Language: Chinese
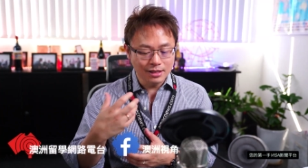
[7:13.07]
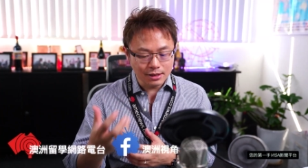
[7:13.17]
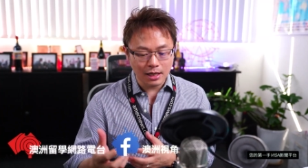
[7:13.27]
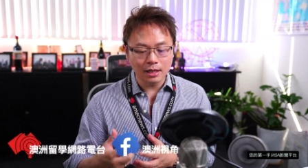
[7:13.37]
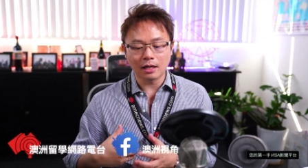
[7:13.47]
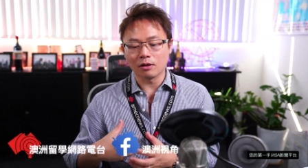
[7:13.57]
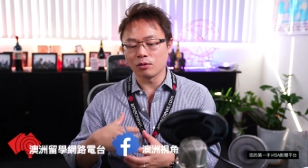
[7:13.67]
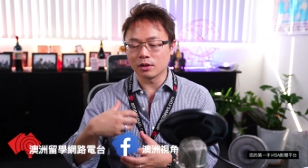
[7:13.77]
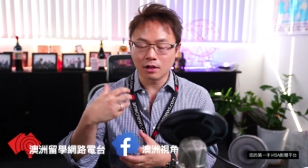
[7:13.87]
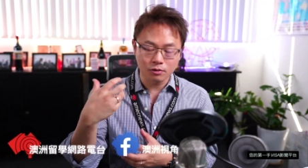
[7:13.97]
香港、
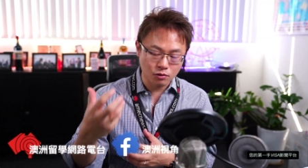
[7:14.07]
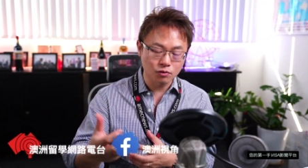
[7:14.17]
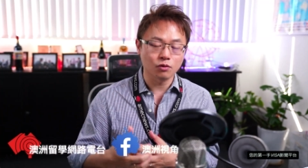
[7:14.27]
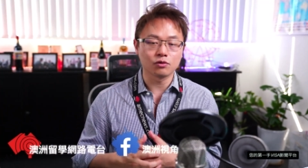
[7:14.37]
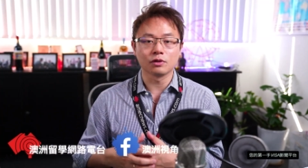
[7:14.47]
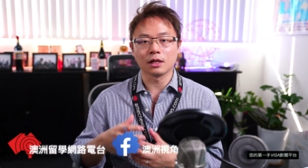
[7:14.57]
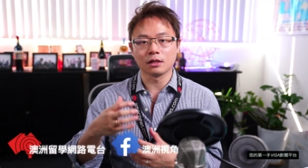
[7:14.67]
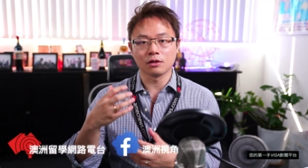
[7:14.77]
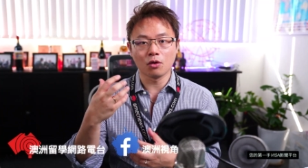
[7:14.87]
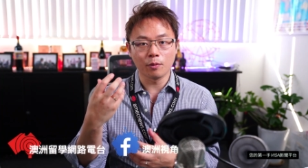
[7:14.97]
回到中国去，那
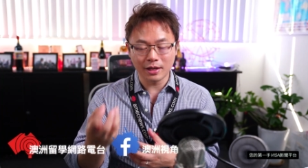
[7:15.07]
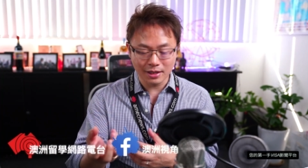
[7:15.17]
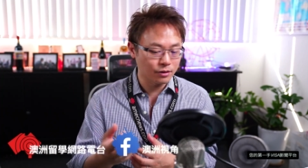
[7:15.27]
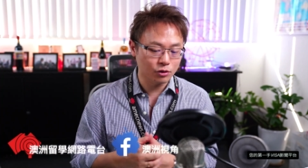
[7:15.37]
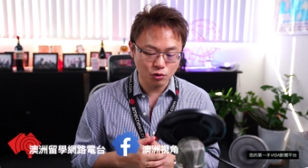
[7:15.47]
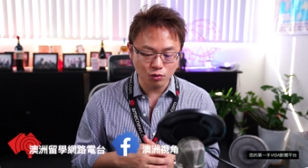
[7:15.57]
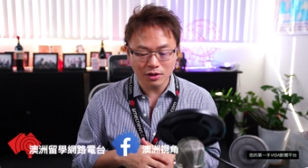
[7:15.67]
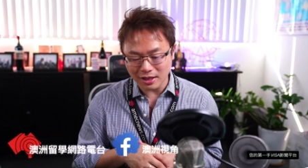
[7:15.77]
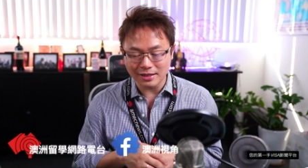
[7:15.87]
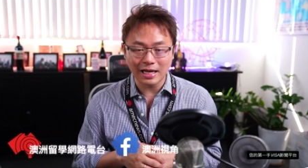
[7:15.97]
你后面一定会出
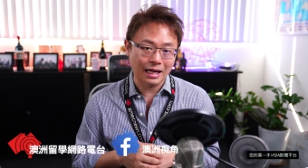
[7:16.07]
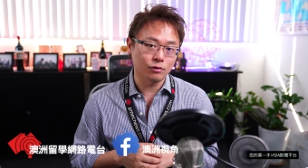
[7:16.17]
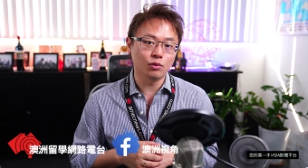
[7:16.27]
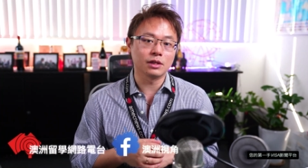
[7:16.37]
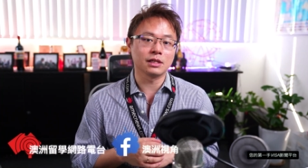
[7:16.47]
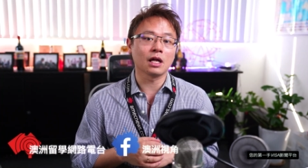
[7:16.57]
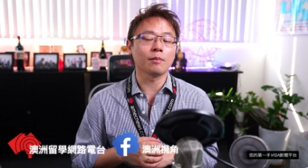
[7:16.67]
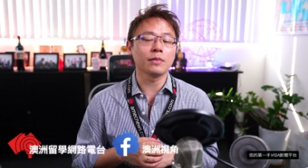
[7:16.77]
更大的问题啊！